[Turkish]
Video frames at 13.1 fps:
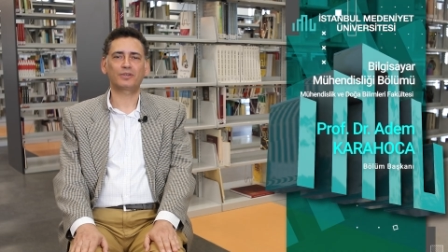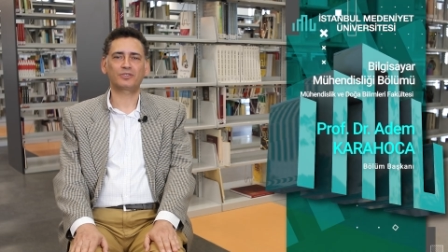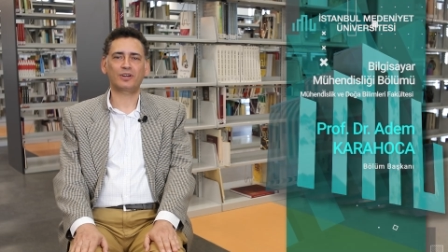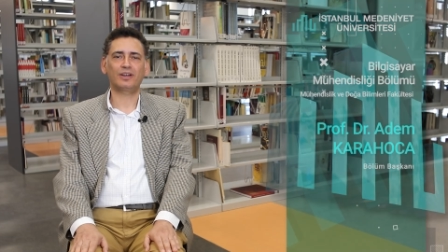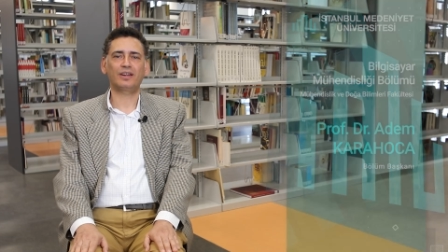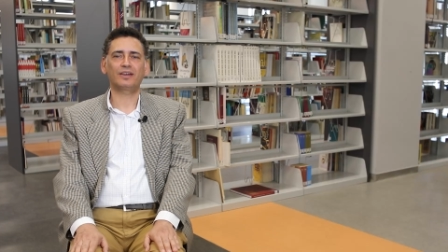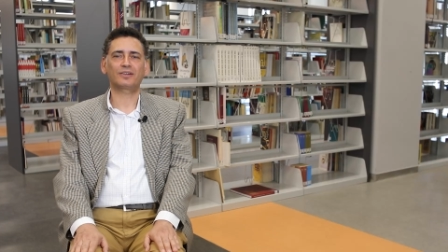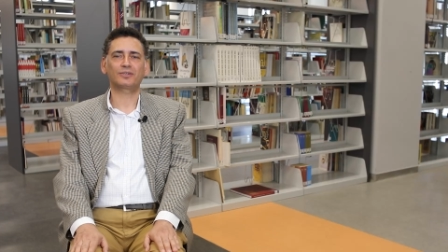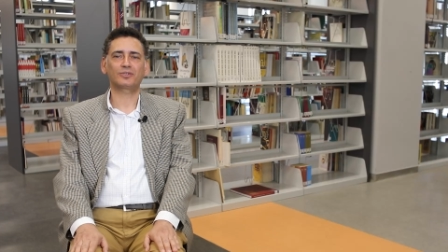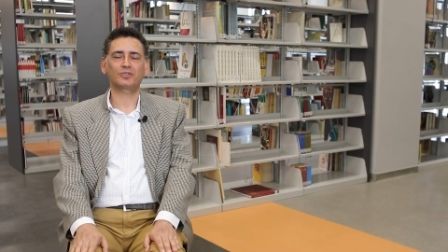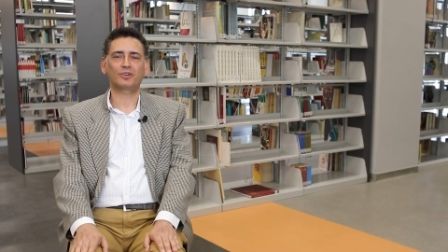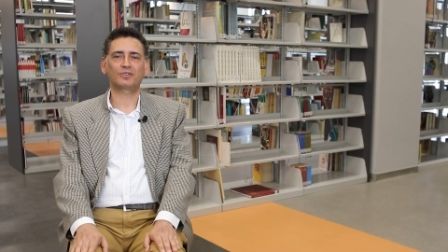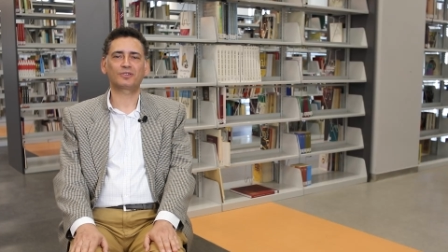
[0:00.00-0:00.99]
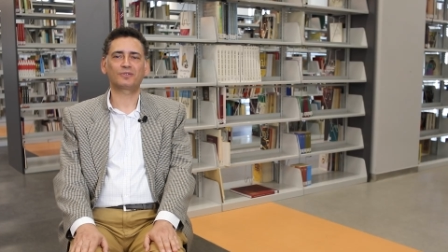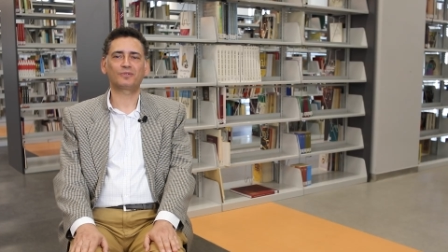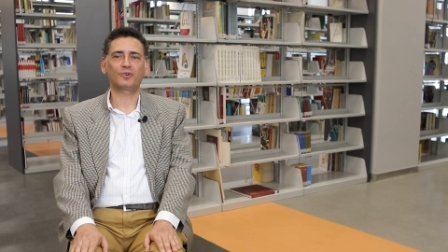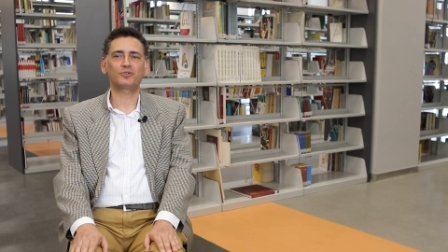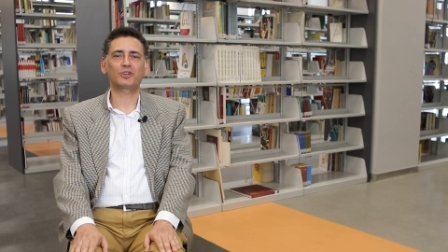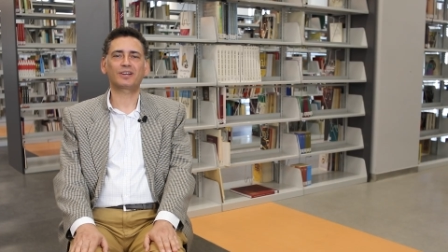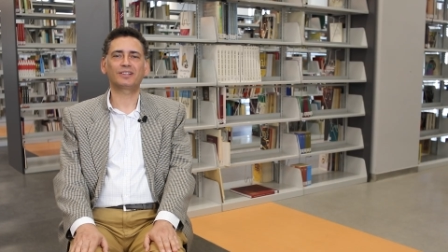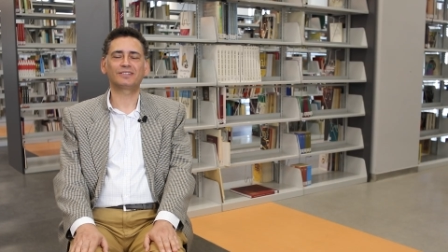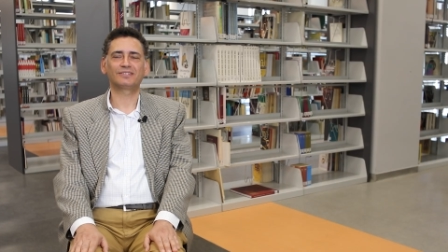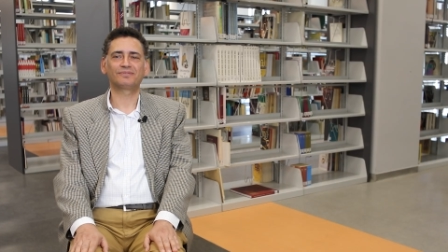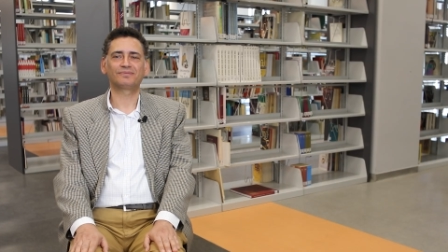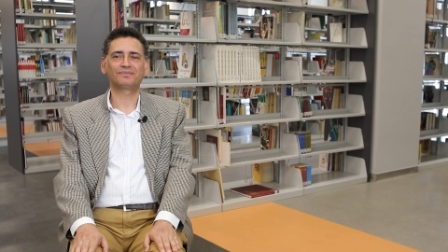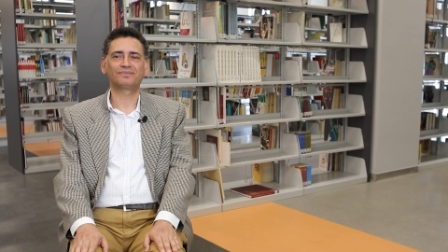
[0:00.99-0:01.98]
Başarılar arkadaşlar.
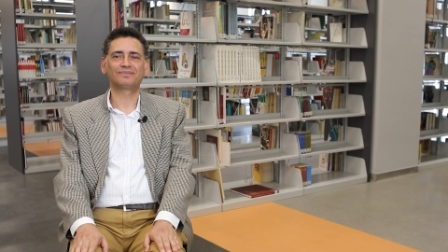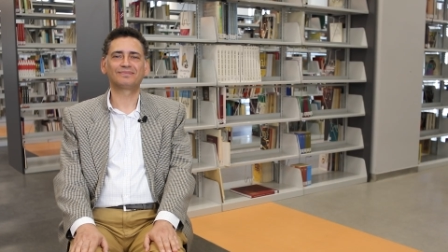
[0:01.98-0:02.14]
Hoşçakalın.